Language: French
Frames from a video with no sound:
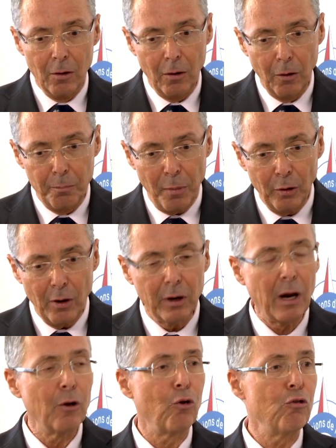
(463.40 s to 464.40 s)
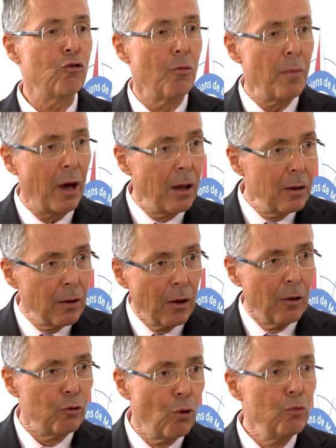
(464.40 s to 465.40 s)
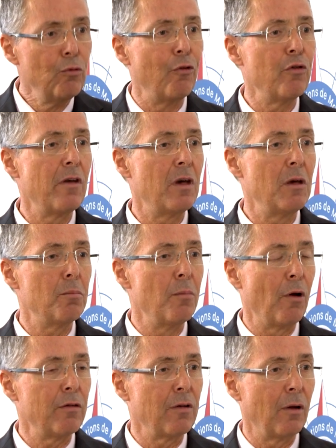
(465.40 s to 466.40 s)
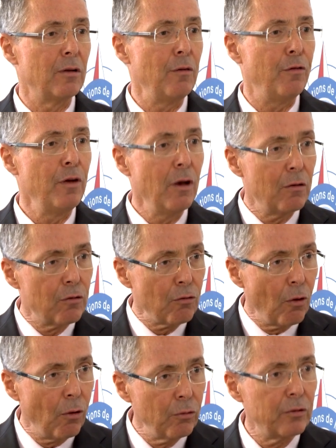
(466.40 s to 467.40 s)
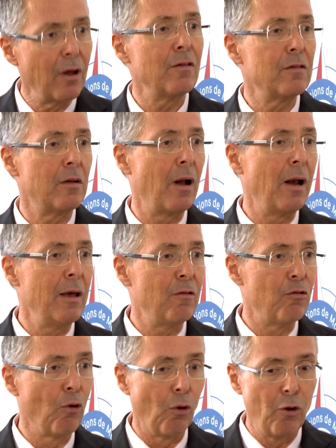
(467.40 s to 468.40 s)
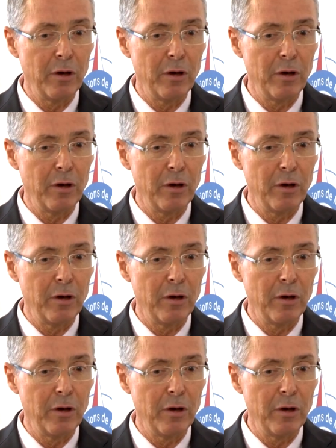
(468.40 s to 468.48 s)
Euh, pendant quelques semaines, de nouveaux équipements scientifiques sont installés sur le